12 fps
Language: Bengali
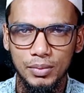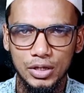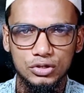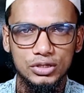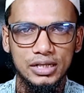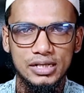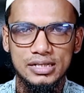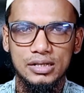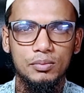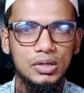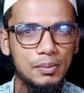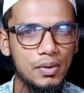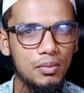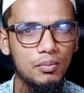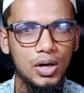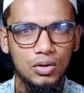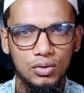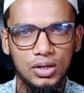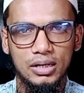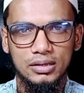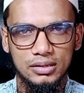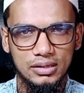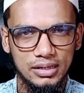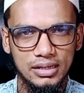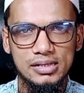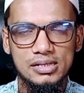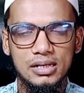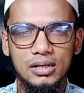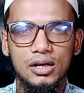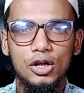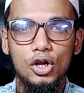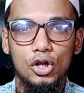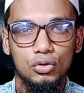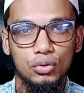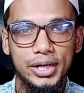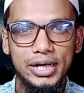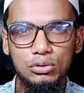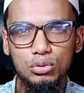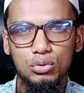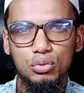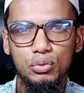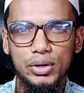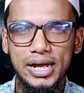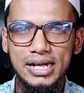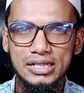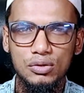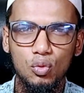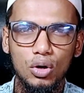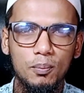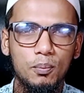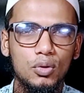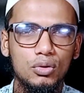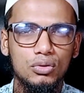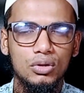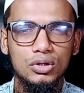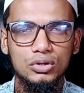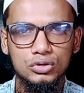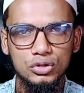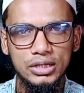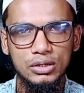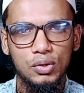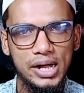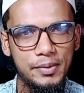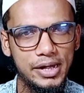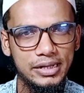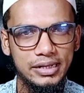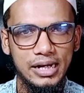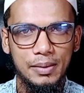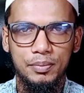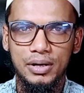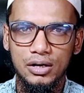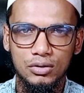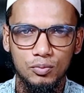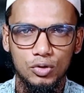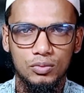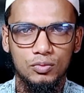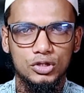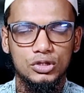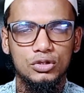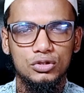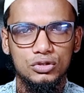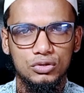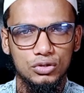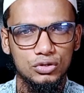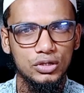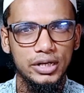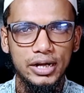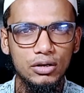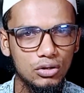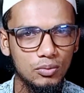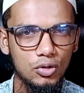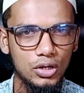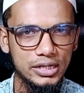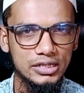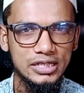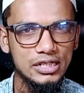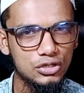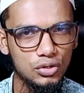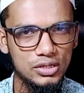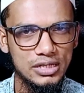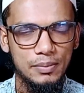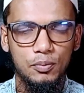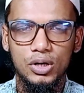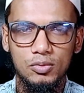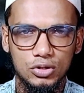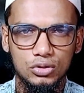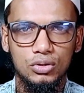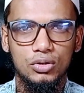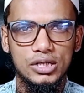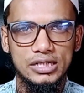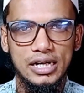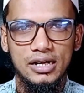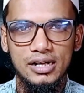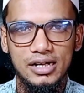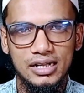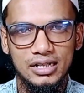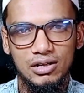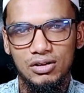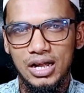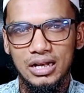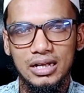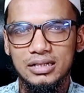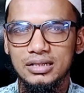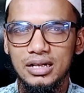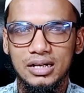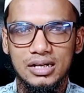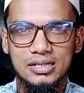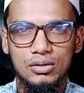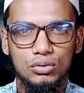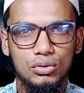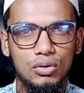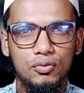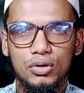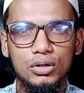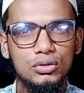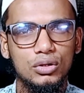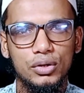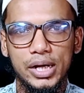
মানুষকে দিয়েছেন তামাম মাহলুকাতকে দিয়েছেন তো এতটুকু এই অল্প যদি দয়া মায়া থেকে আপনার মন মস্তিষ্ক যদি এরকম হয় চেঞ্জ হয়ে যায় পরিবর্তন হয়ে যায় তাহলে আল্লাহ তালার কাছে কত অফুরন্ত